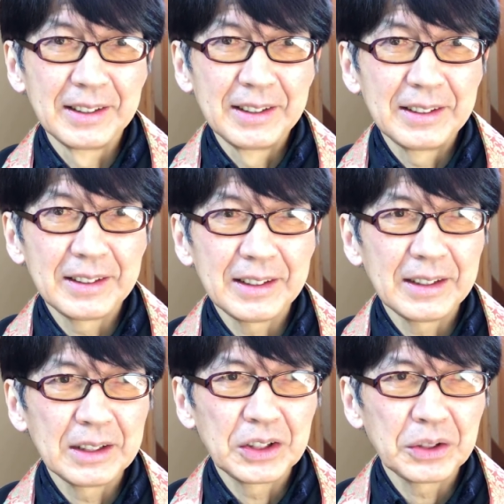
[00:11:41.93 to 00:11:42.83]
で
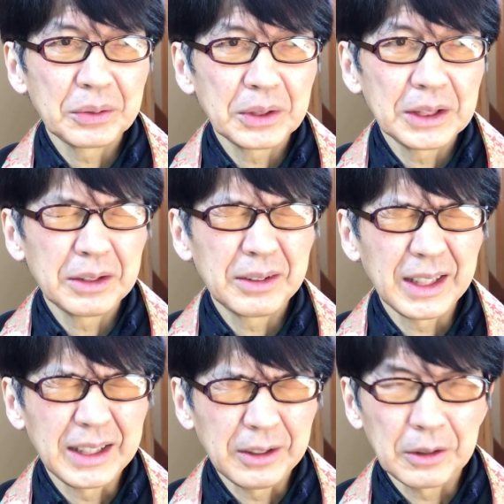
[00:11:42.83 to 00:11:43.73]
15人ぐ
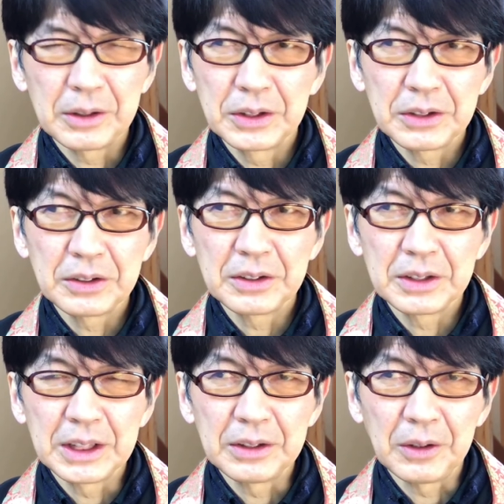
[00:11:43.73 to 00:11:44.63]
らいの十数
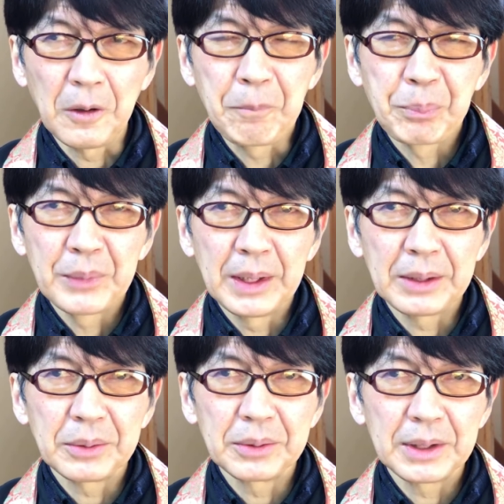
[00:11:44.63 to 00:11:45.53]
人の
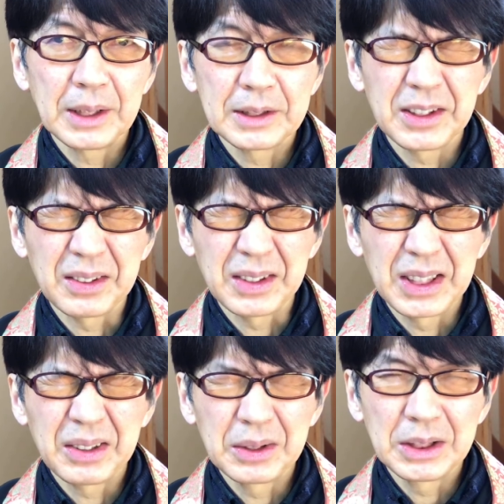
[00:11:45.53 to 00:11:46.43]
コールハーストの
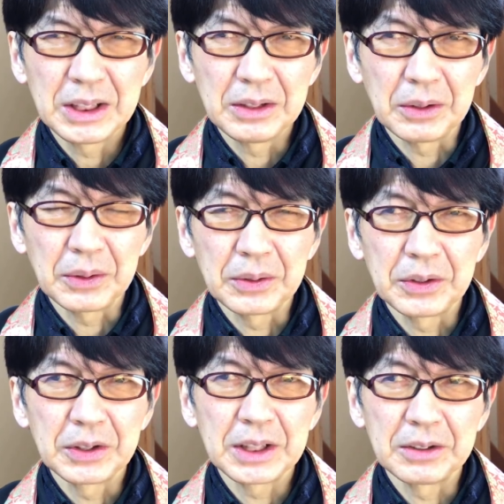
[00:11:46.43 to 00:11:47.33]
日本人の労
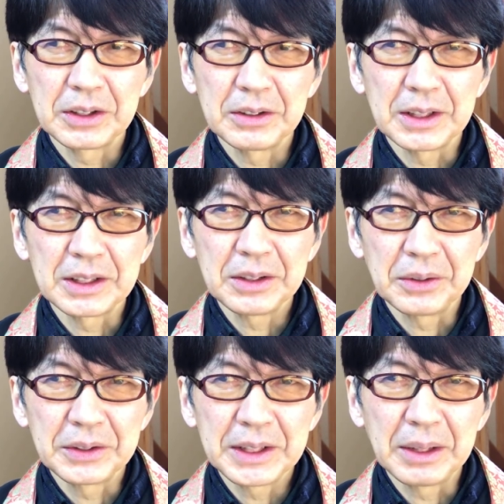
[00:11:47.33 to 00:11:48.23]
働者の人たち
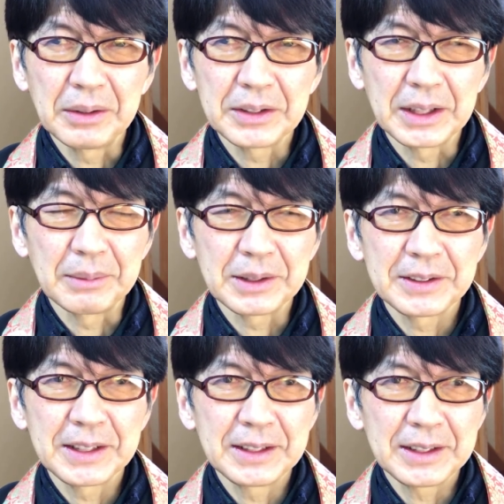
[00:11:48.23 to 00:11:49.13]
のお世話をされま
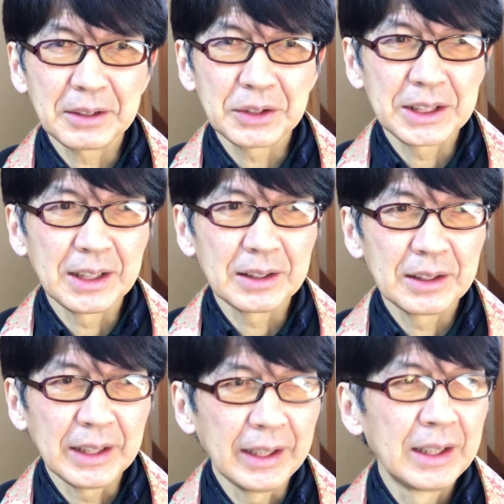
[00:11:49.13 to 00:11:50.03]
す洗濯しはっ
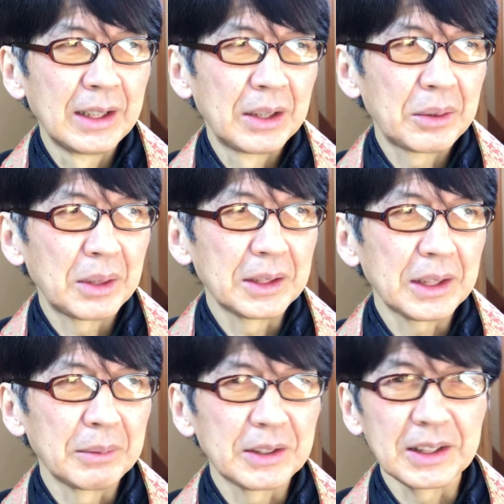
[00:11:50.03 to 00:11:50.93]
てご飯
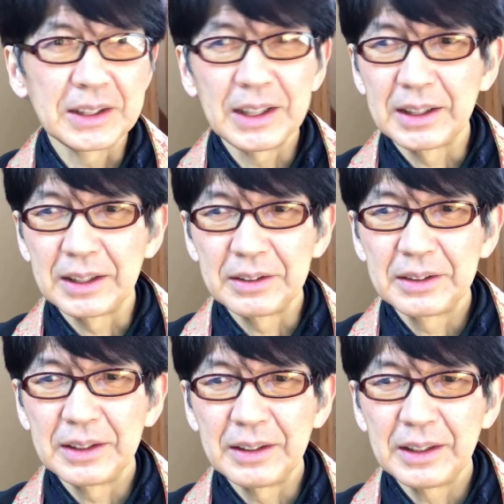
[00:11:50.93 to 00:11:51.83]
食べさせてあげるっ
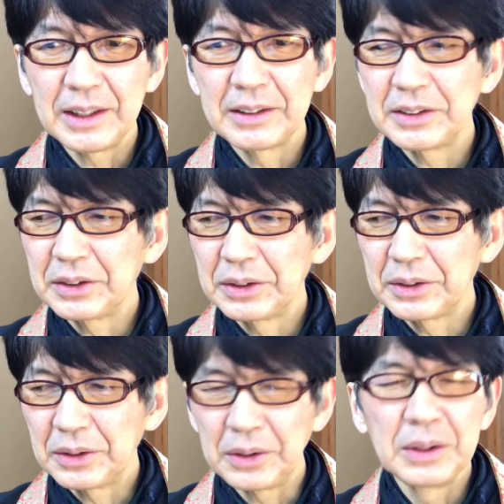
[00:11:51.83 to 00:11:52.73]
ていうのはねそういう
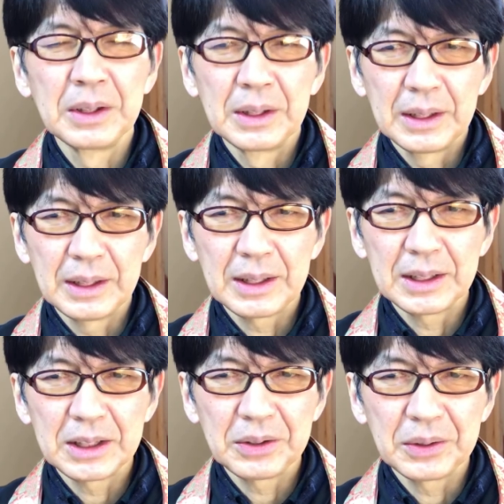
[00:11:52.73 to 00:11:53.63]
こう
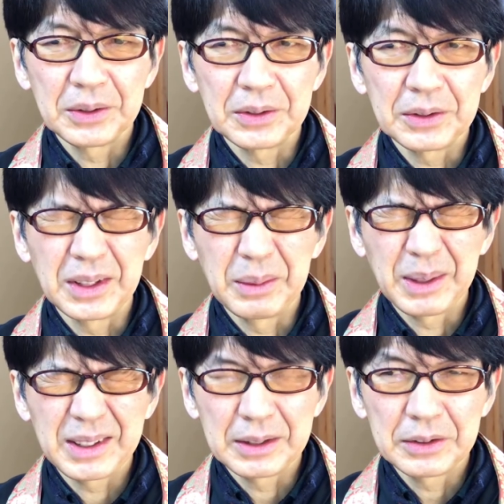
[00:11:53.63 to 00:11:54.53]
家事労働といい
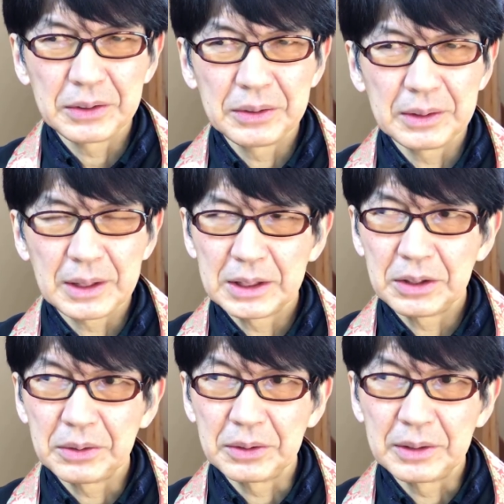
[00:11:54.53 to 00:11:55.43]
ますかそういう家事
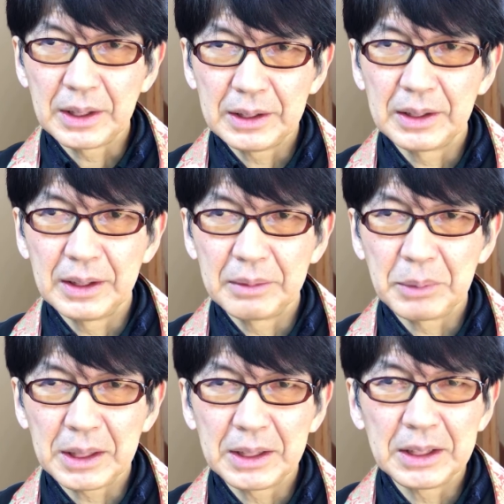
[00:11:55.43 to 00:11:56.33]
労働というかね
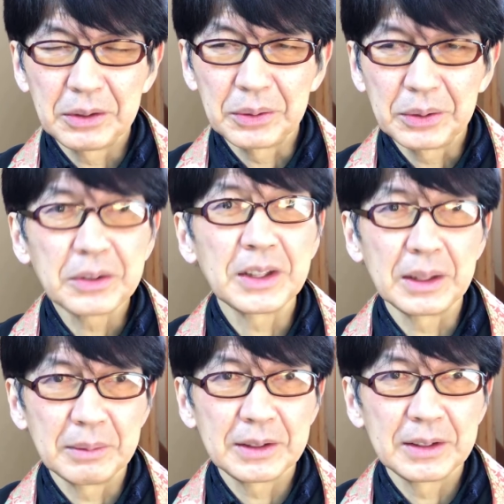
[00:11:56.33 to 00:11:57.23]
まかない労働をさ
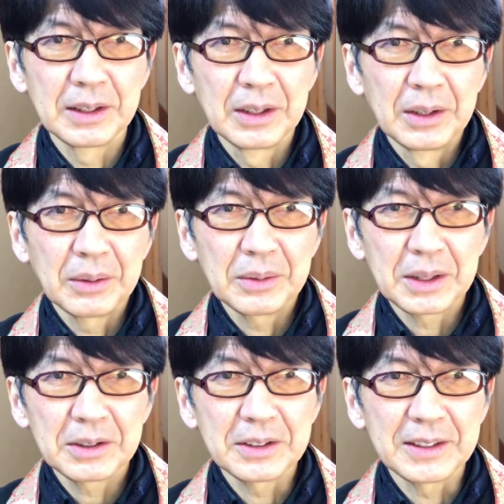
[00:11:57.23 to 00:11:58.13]
れます
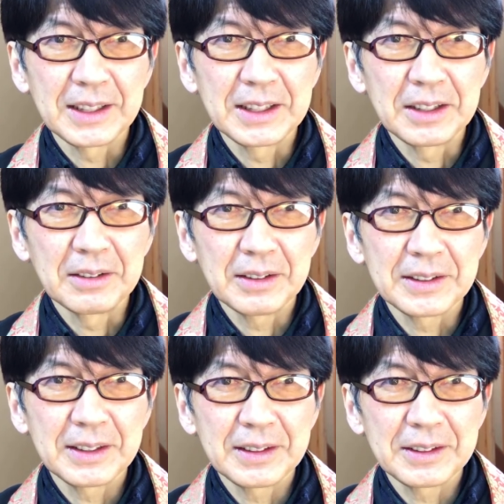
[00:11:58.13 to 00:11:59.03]
女の人3人は
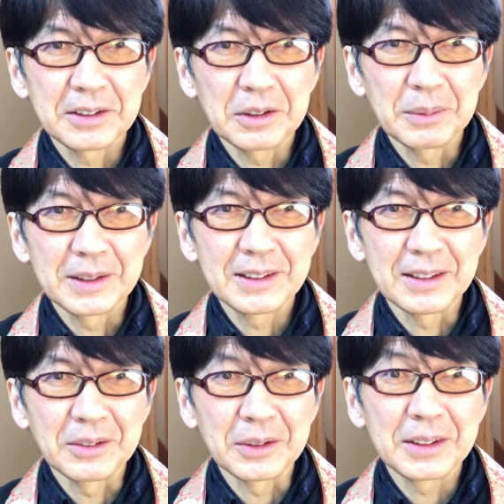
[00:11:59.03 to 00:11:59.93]
澤田外松さ
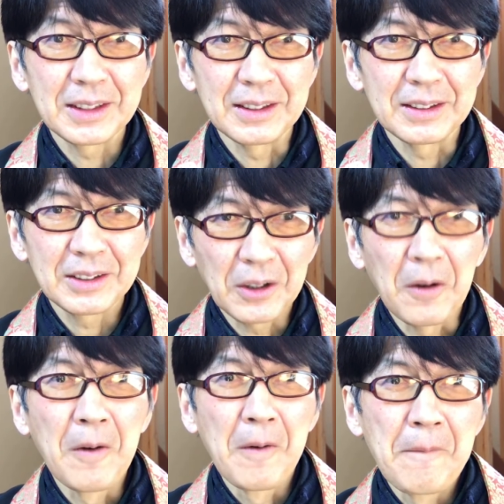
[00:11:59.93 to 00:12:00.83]
んの奥さん
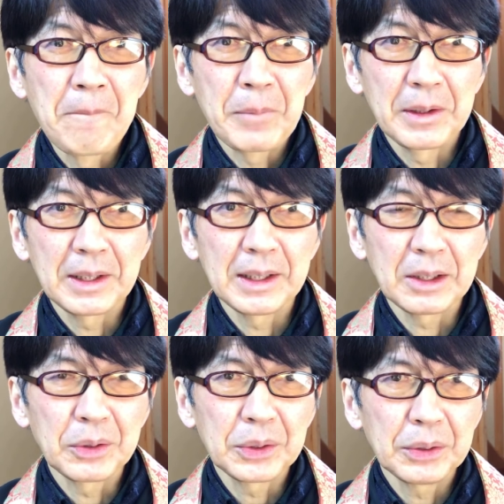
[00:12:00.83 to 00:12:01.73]
とそれから
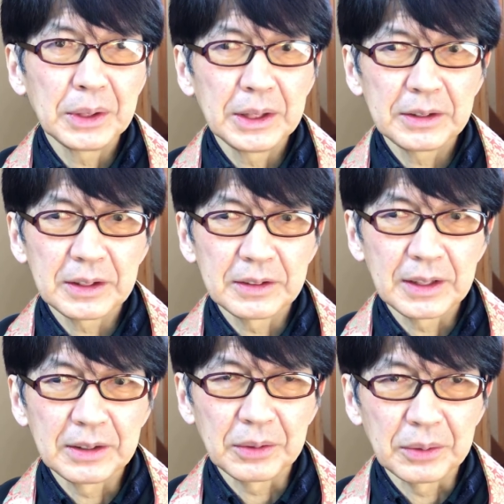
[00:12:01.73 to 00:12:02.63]
後藤英介
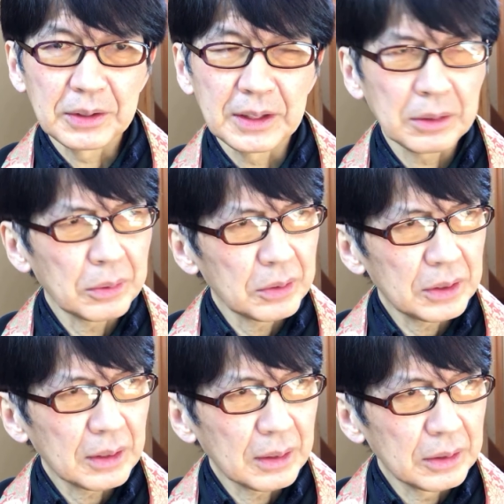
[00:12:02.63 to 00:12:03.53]
さんの奥さんこの
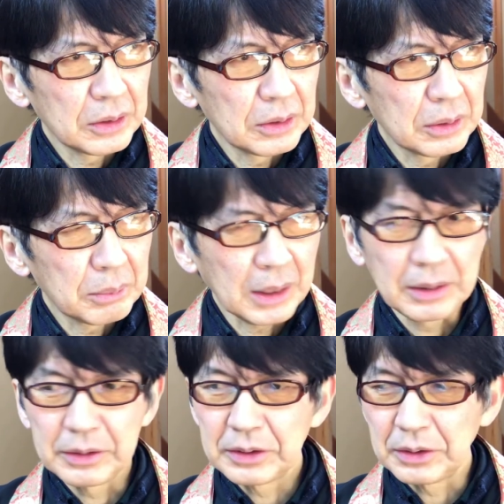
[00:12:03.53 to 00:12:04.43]
人が
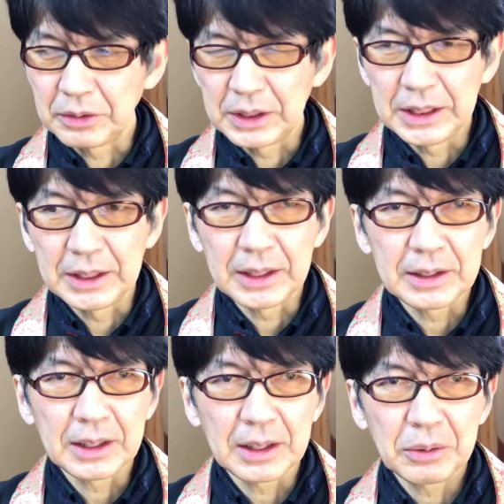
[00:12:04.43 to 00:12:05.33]
まあそのリーダーだっ
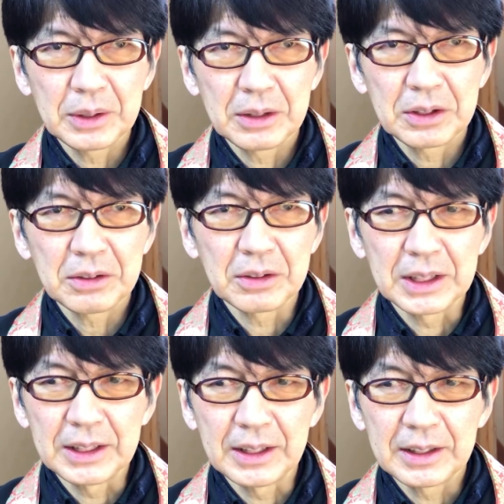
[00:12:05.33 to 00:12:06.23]
たから女の人の
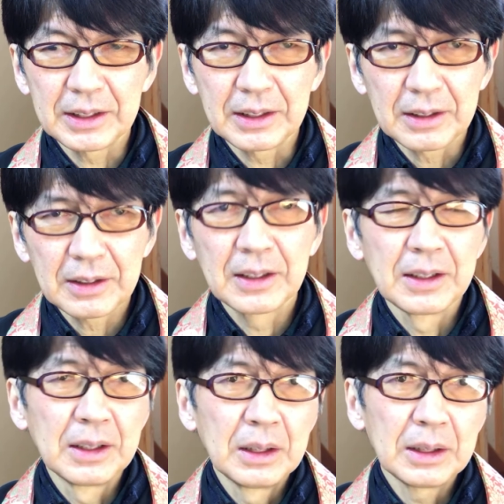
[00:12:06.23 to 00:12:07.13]
リーダーだったんかな
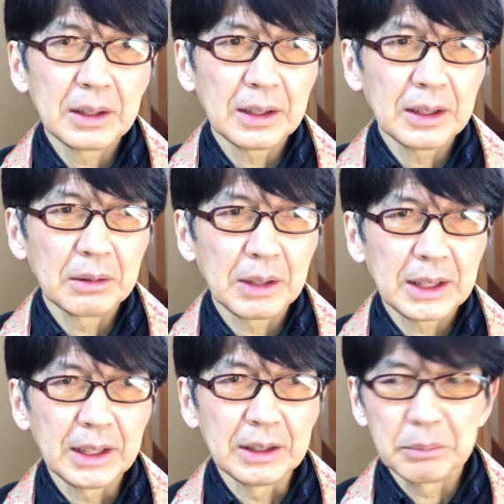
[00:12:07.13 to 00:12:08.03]
それから
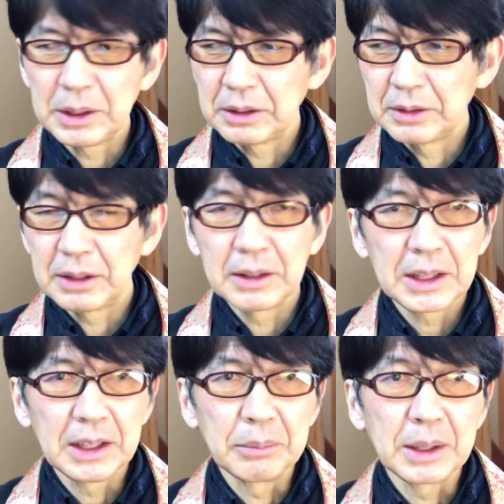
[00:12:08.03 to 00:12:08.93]
若いまだ裏
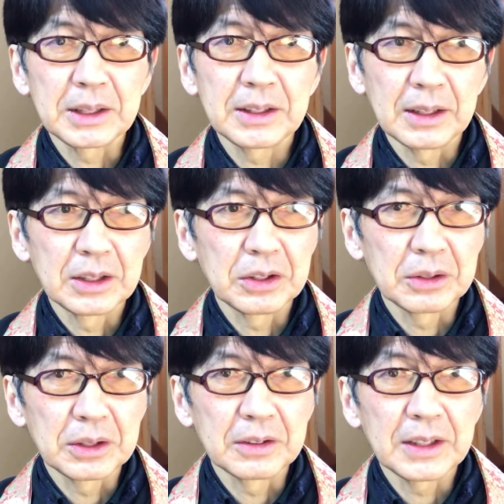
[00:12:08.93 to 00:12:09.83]
若い牧さん
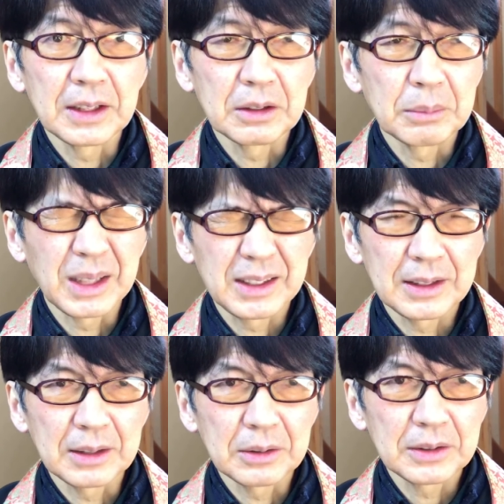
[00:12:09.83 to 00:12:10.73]
19歳の牧
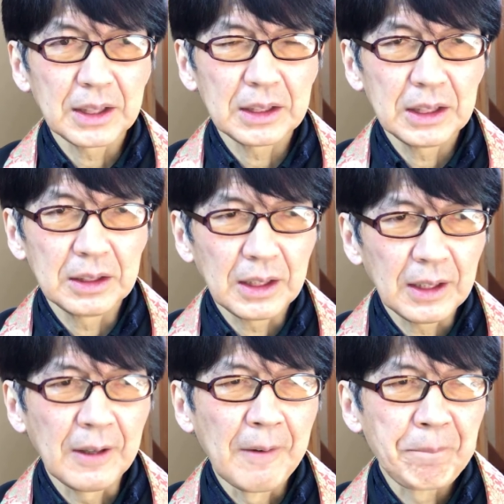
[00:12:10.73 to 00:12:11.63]
さんと3人
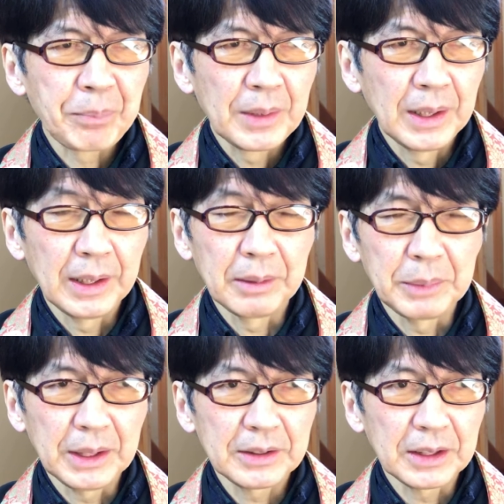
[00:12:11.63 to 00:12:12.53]
が、えー、
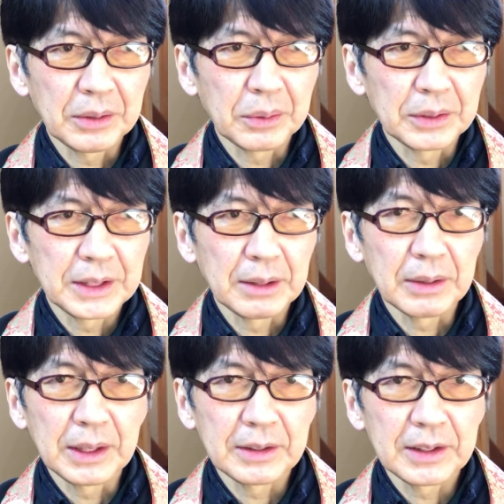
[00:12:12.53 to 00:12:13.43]
皆さんのお世話
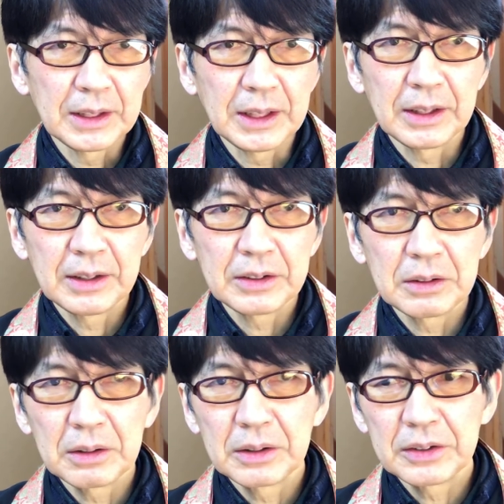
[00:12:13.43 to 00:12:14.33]
をなさり、えー、
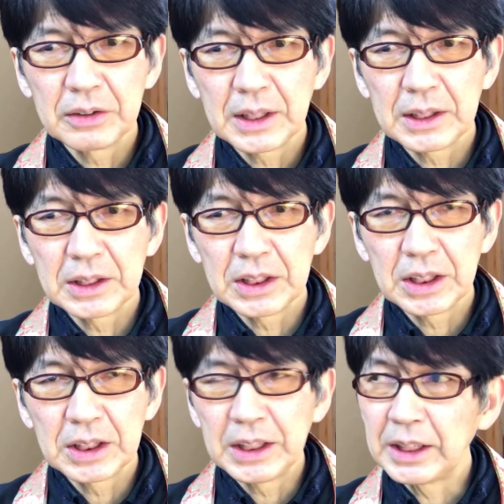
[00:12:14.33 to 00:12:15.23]
そのそういう形
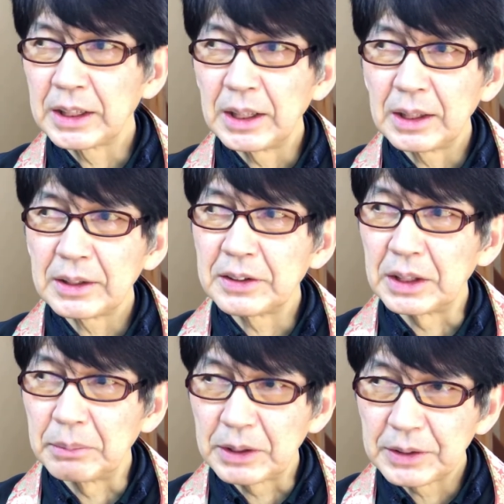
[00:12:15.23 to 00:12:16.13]
で2年間が過
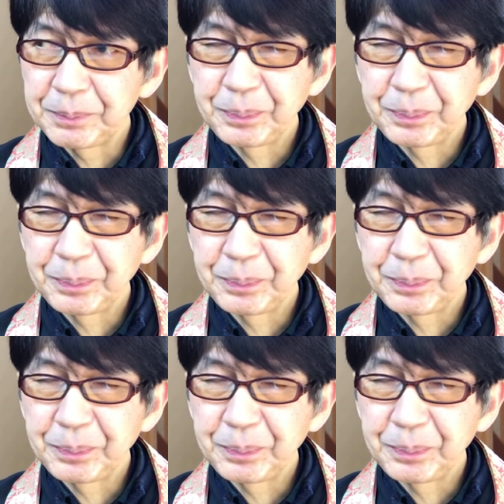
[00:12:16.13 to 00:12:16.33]
ぎます。